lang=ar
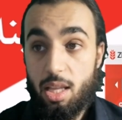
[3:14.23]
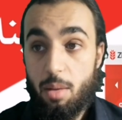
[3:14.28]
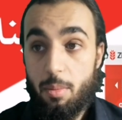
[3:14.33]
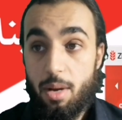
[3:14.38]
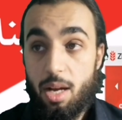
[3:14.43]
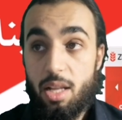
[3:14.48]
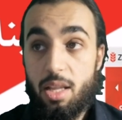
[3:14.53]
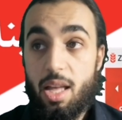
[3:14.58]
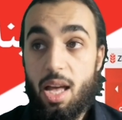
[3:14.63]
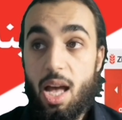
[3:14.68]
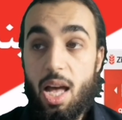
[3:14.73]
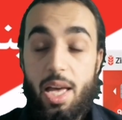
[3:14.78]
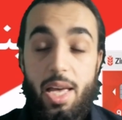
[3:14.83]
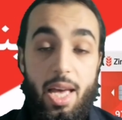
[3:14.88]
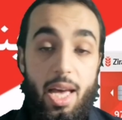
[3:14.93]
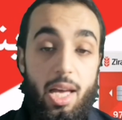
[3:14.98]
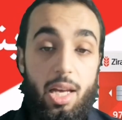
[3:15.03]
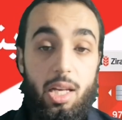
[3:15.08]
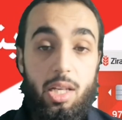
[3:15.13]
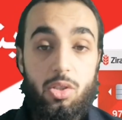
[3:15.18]
طبعا
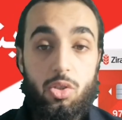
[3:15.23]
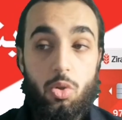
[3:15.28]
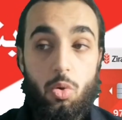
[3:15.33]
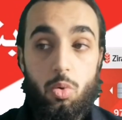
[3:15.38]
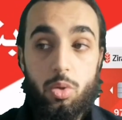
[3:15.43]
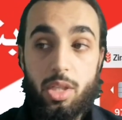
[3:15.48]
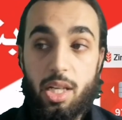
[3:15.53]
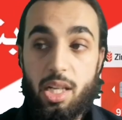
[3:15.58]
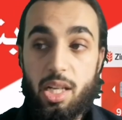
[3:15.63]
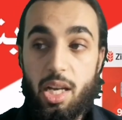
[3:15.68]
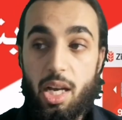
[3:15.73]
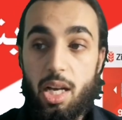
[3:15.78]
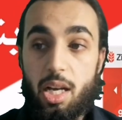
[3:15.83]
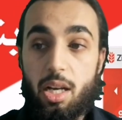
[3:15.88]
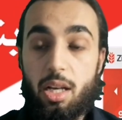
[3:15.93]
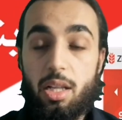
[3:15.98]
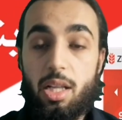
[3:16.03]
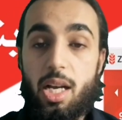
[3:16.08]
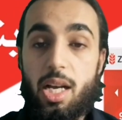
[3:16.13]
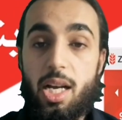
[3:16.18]
هاي الشروط اللي
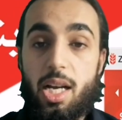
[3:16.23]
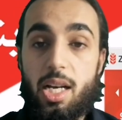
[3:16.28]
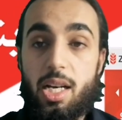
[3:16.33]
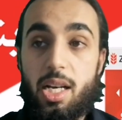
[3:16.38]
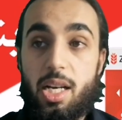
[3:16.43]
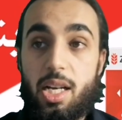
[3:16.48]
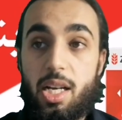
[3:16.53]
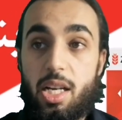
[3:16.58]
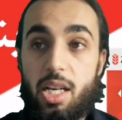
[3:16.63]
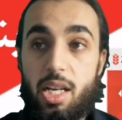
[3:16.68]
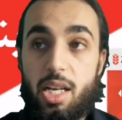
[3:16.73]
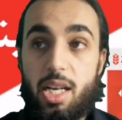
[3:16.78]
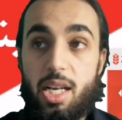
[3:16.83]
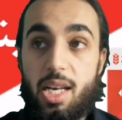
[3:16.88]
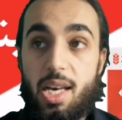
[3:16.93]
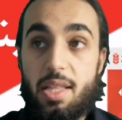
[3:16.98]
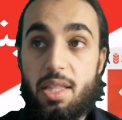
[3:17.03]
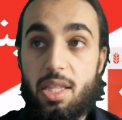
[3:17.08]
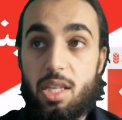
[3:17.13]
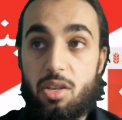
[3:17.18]
حق لها
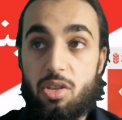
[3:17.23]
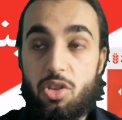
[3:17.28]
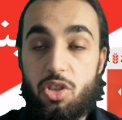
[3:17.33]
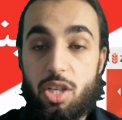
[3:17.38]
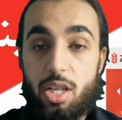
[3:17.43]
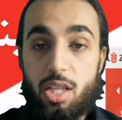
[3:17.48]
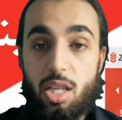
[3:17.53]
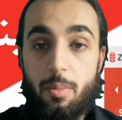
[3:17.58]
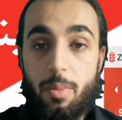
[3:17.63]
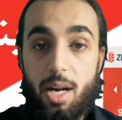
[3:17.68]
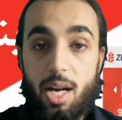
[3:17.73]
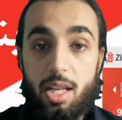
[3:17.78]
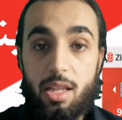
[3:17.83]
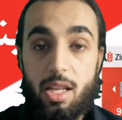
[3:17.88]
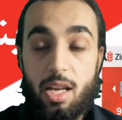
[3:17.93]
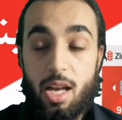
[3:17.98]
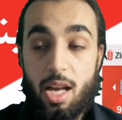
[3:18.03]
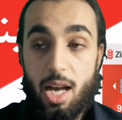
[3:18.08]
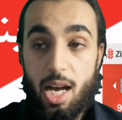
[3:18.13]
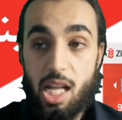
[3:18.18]
آه، التسجيل
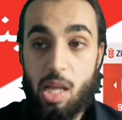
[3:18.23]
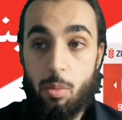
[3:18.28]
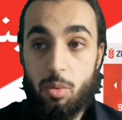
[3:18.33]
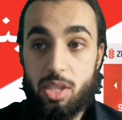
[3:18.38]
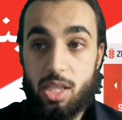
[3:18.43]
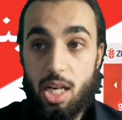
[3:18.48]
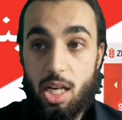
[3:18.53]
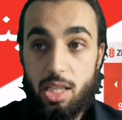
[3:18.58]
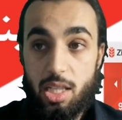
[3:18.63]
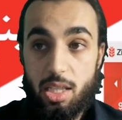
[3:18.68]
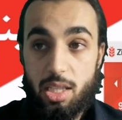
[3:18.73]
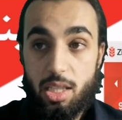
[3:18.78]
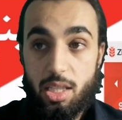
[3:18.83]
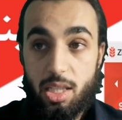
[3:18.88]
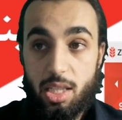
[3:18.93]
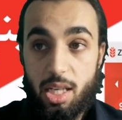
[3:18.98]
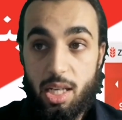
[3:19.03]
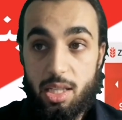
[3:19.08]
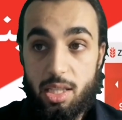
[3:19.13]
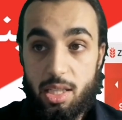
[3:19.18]
طبعا على مساعدة
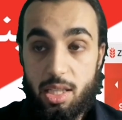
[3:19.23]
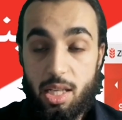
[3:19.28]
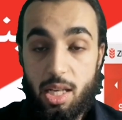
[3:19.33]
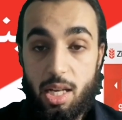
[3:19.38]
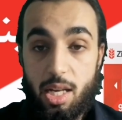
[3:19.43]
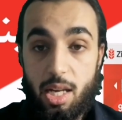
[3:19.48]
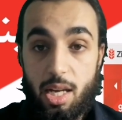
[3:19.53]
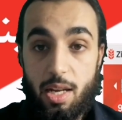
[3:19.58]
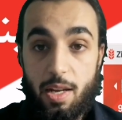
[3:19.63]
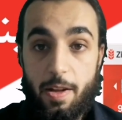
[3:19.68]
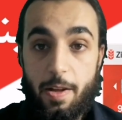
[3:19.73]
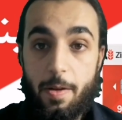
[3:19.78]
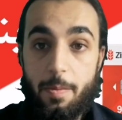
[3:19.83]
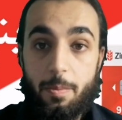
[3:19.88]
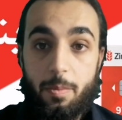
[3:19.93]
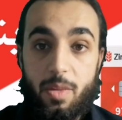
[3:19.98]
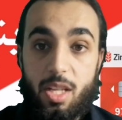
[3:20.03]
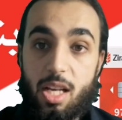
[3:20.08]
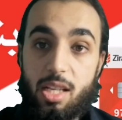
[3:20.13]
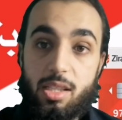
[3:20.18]
كرت
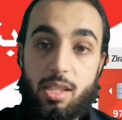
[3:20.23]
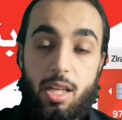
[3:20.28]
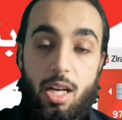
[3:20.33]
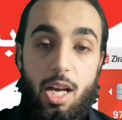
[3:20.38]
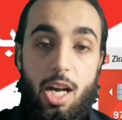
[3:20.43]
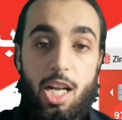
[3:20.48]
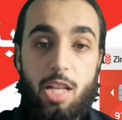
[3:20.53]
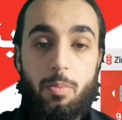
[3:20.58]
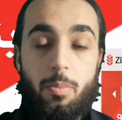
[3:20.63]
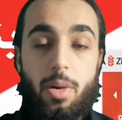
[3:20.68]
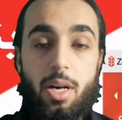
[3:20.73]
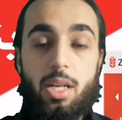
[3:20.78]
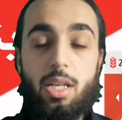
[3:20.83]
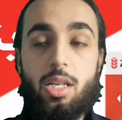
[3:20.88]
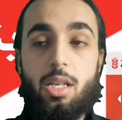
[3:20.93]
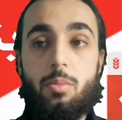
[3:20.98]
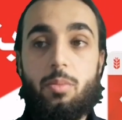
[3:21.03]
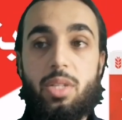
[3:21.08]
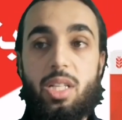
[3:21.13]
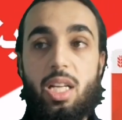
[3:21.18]
آه، الزراعات
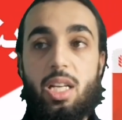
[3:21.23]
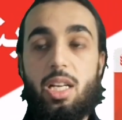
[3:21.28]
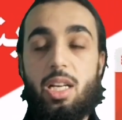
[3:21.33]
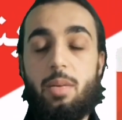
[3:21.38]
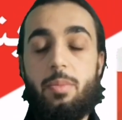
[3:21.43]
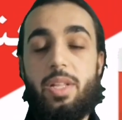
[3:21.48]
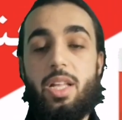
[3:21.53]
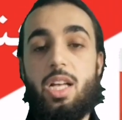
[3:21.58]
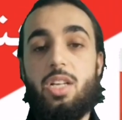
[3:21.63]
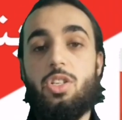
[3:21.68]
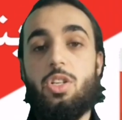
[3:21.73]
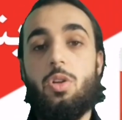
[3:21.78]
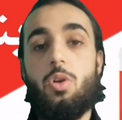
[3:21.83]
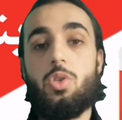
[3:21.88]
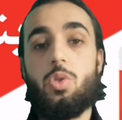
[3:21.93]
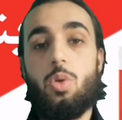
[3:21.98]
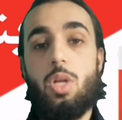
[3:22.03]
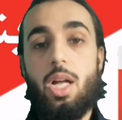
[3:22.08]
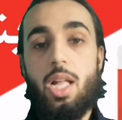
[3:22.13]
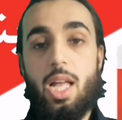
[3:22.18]
بنك من آه، من أجل
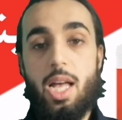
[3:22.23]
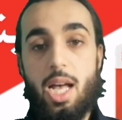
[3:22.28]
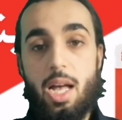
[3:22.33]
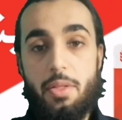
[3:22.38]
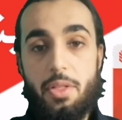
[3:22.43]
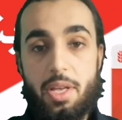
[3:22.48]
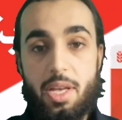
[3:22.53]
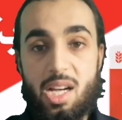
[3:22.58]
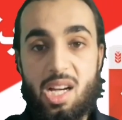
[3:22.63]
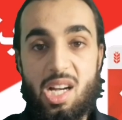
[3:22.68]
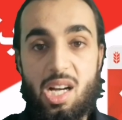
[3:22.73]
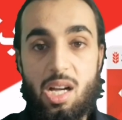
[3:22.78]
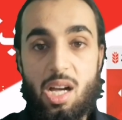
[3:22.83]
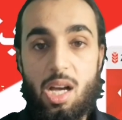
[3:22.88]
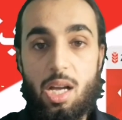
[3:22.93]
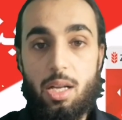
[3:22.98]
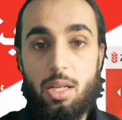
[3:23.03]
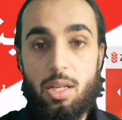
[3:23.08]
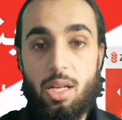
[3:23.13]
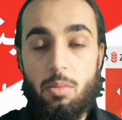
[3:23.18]
الحصول على هذه
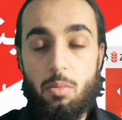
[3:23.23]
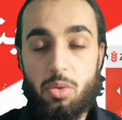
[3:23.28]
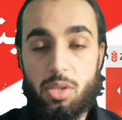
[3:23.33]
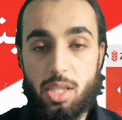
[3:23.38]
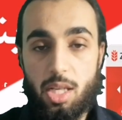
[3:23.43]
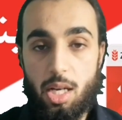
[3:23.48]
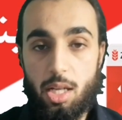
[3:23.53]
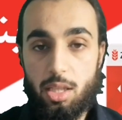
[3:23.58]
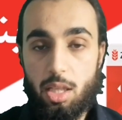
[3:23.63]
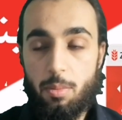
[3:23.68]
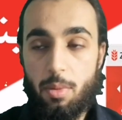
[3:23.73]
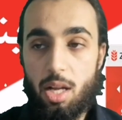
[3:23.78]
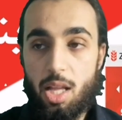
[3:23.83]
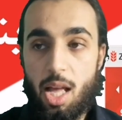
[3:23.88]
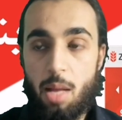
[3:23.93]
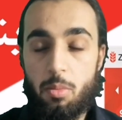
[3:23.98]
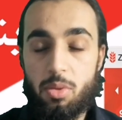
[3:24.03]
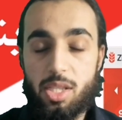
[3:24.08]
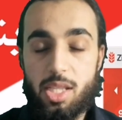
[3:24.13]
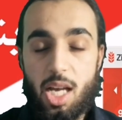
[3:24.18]
المساعدة طبعا
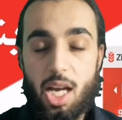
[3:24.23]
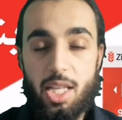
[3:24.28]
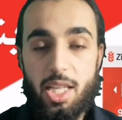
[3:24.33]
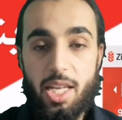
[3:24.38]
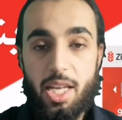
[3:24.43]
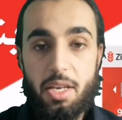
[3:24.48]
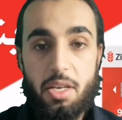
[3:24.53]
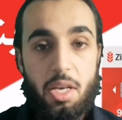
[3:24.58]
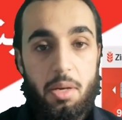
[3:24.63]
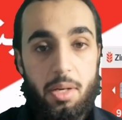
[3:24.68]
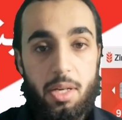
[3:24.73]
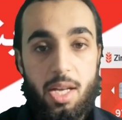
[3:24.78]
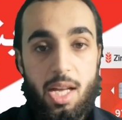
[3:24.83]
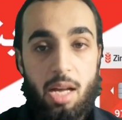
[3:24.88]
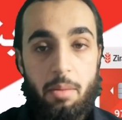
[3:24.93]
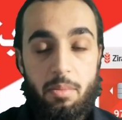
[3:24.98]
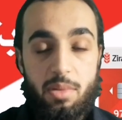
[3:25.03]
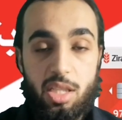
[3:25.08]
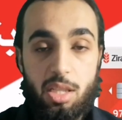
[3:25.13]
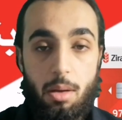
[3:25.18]
هذه المساعدة هي
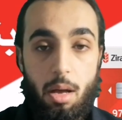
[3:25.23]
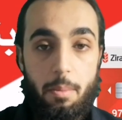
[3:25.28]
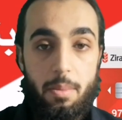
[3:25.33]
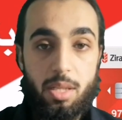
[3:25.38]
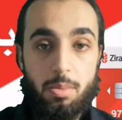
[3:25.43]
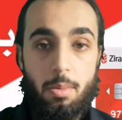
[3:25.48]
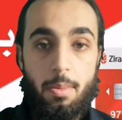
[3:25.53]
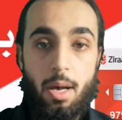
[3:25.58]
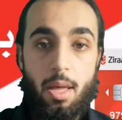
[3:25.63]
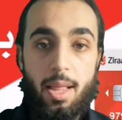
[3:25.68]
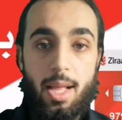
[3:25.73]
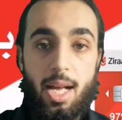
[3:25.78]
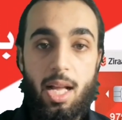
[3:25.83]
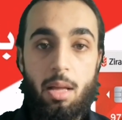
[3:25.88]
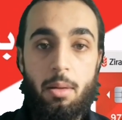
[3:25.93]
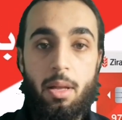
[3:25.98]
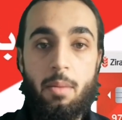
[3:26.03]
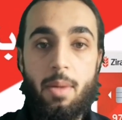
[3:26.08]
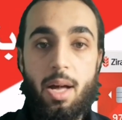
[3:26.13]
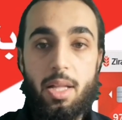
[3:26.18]
من زمان بس ببعض
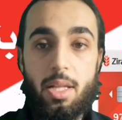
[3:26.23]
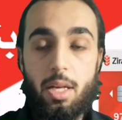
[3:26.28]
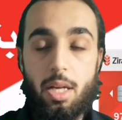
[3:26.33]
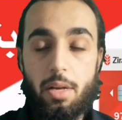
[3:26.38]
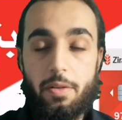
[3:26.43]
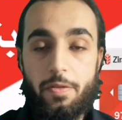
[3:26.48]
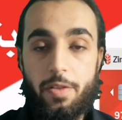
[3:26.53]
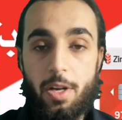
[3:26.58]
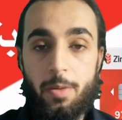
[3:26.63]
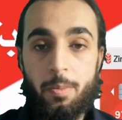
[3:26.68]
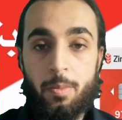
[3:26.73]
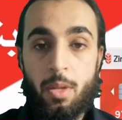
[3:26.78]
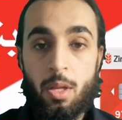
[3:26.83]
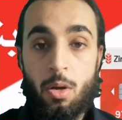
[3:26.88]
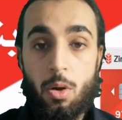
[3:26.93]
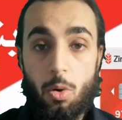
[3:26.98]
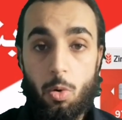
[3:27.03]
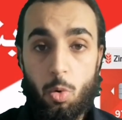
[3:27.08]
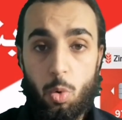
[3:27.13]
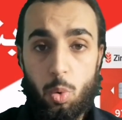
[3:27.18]
العالم يعني ما تعرفها
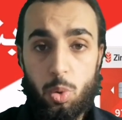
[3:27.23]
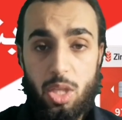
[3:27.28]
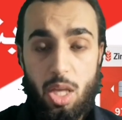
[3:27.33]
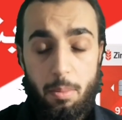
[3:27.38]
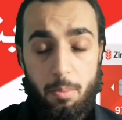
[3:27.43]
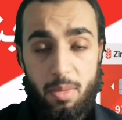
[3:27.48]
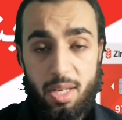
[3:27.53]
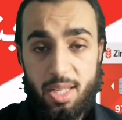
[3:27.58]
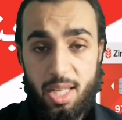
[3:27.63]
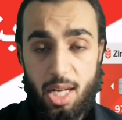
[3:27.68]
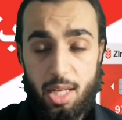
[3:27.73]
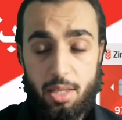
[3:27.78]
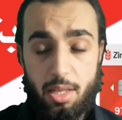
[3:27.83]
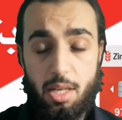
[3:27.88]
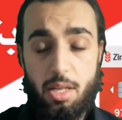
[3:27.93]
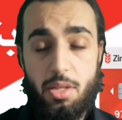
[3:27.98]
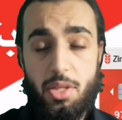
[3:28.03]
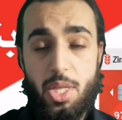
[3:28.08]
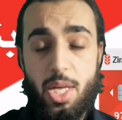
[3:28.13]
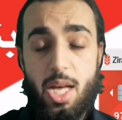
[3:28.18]
وتم
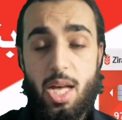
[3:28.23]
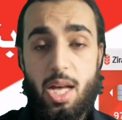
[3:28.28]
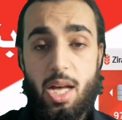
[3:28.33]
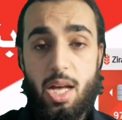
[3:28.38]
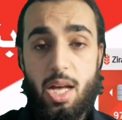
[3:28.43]
تحديث